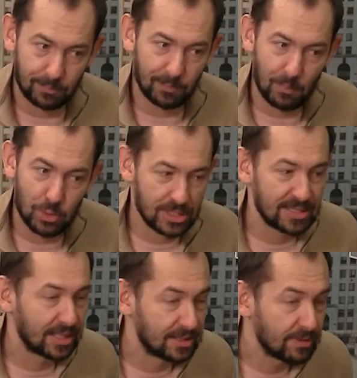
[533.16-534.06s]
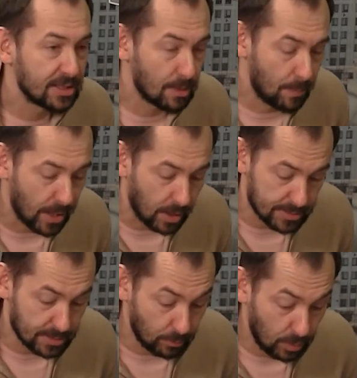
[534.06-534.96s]
можно трактовать это
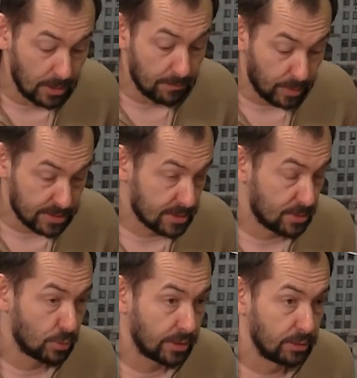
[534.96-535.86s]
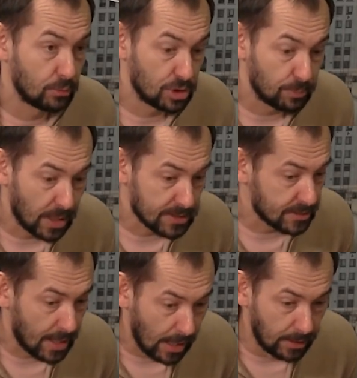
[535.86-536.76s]
по-разному. Позиция Украины очень
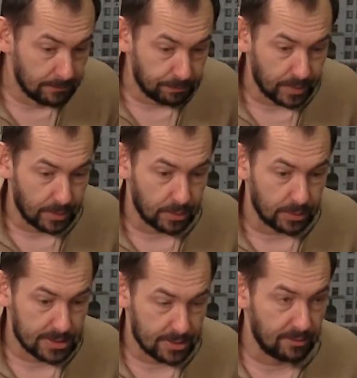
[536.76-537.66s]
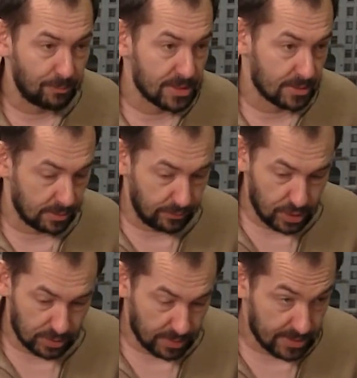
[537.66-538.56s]
проста. Э, если не, впис... не
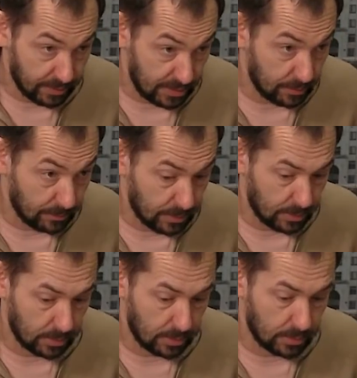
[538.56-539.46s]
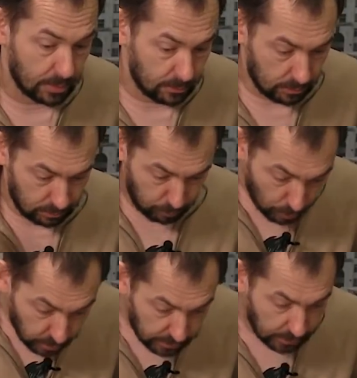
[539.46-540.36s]
вчитываться в эти э,
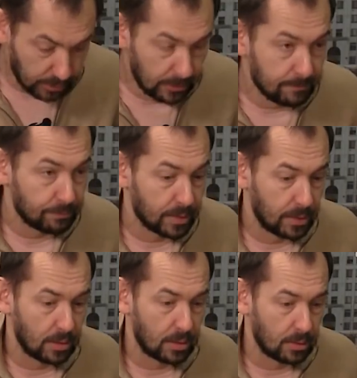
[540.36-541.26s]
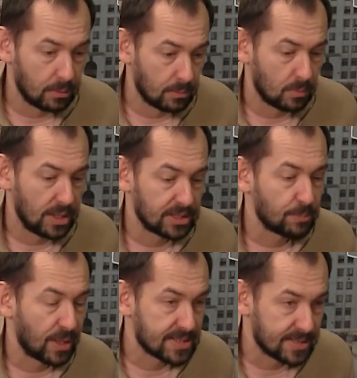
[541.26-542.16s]
пункты, угу.
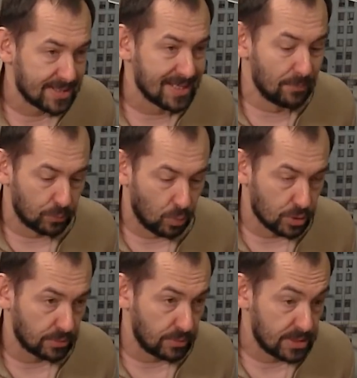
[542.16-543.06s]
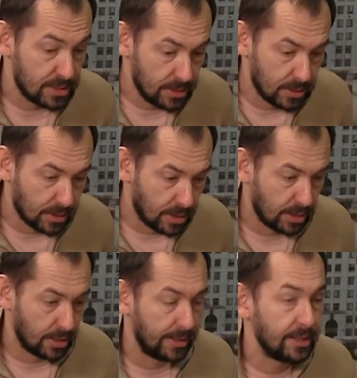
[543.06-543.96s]
этот процесс должен вести
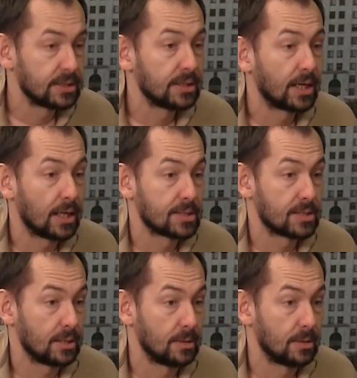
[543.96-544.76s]
к реинтеграции